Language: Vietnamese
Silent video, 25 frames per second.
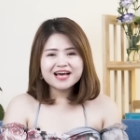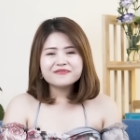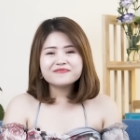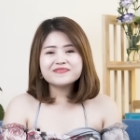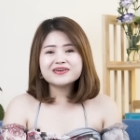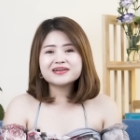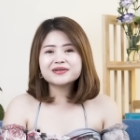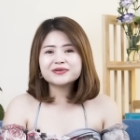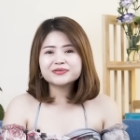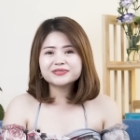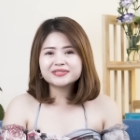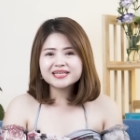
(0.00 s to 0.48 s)

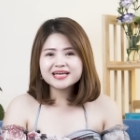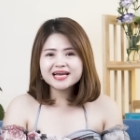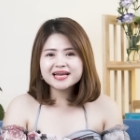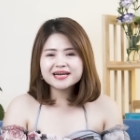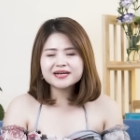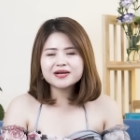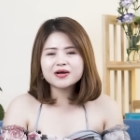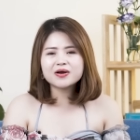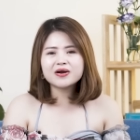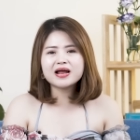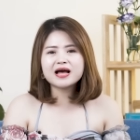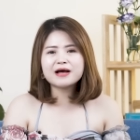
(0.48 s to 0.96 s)
việc đầu
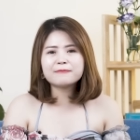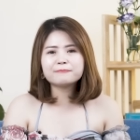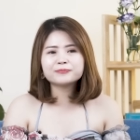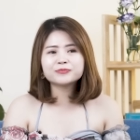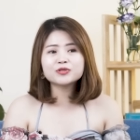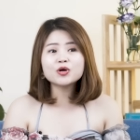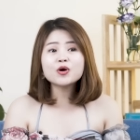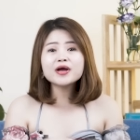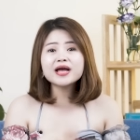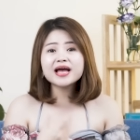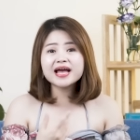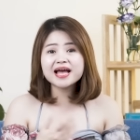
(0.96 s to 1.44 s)
tiên đó là
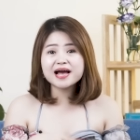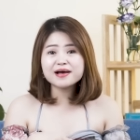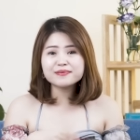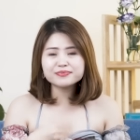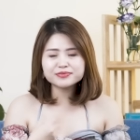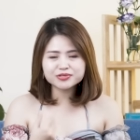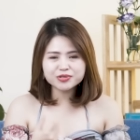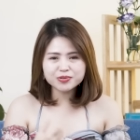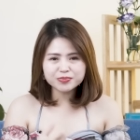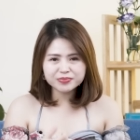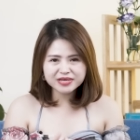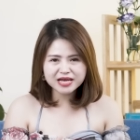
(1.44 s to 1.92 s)
tôi hay áp
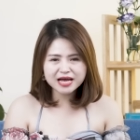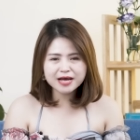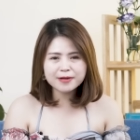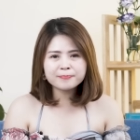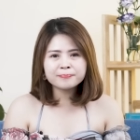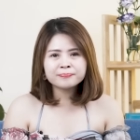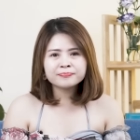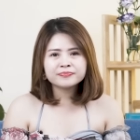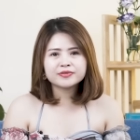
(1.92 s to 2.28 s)
dụng nhá